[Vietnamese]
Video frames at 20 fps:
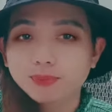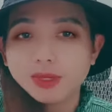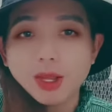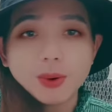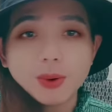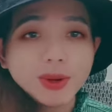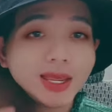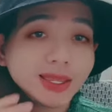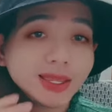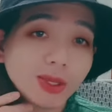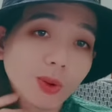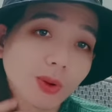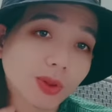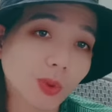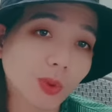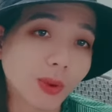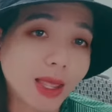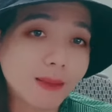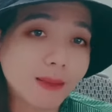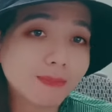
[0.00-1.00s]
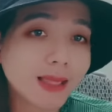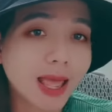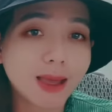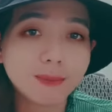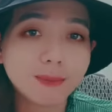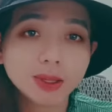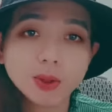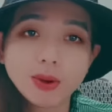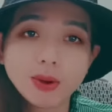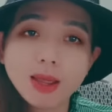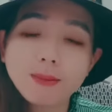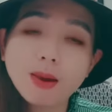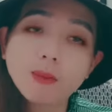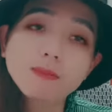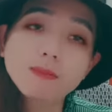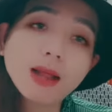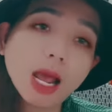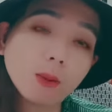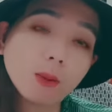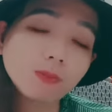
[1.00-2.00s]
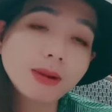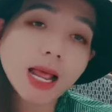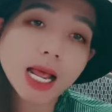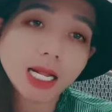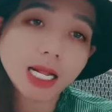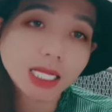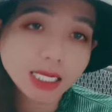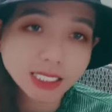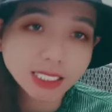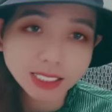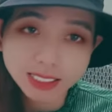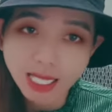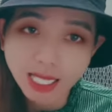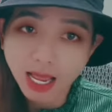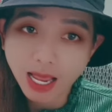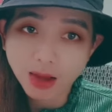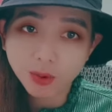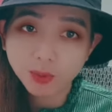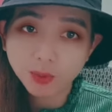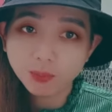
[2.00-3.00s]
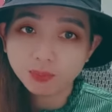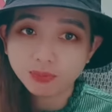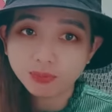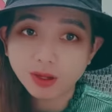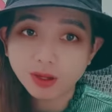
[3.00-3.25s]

nhiều khi cho tụi em làm mà tụi em không không đăng lên sao